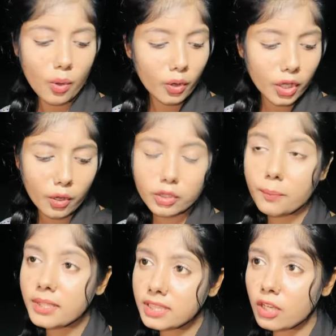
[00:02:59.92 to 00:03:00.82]
ওকে কত
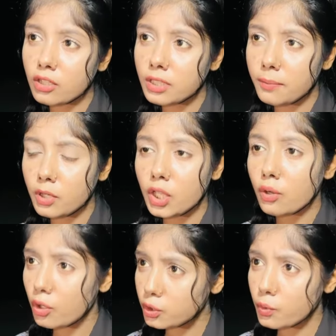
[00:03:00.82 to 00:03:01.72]
মিথ্যা কথা বলে
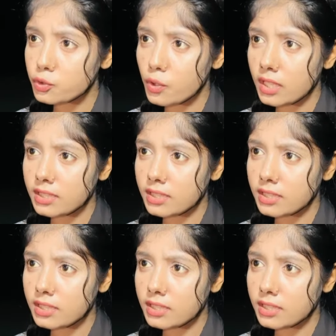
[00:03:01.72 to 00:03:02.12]
কত অজুহাত